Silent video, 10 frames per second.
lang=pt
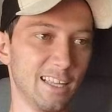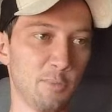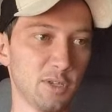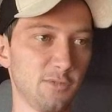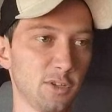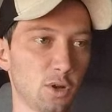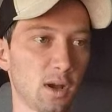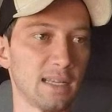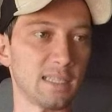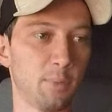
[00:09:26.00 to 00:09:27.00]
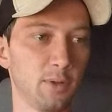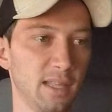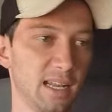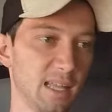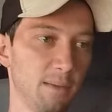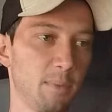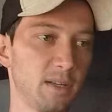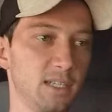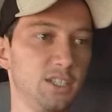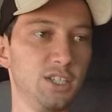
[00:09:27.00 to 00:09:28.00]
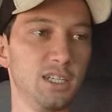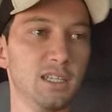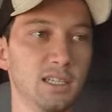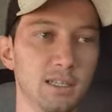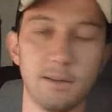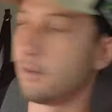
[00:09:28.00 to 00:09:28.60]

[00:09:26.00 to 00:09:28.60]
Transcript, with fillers: Pois eu vou trocar essa ponteira também pra gente ir